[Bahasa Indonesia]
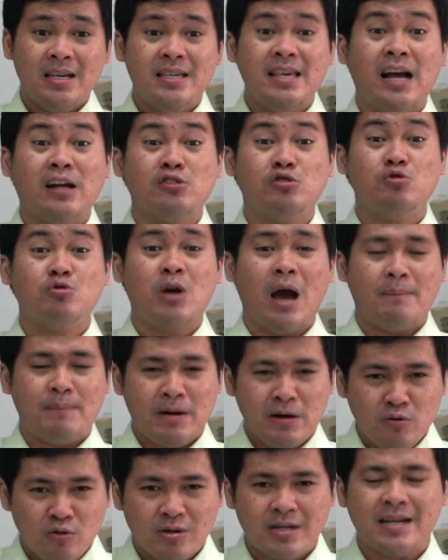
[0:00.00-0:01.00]
yang juga
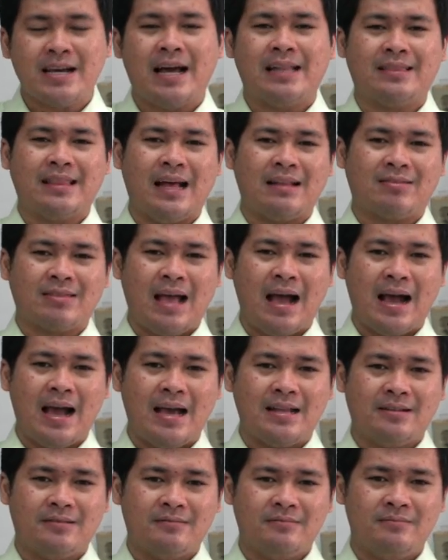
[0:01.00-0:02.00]
penuh dengan
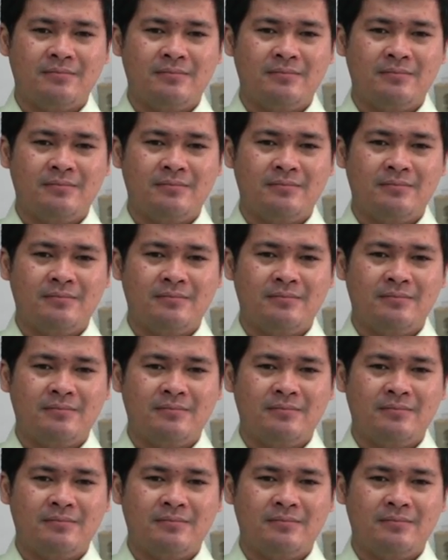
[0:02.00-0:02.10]
tantangan.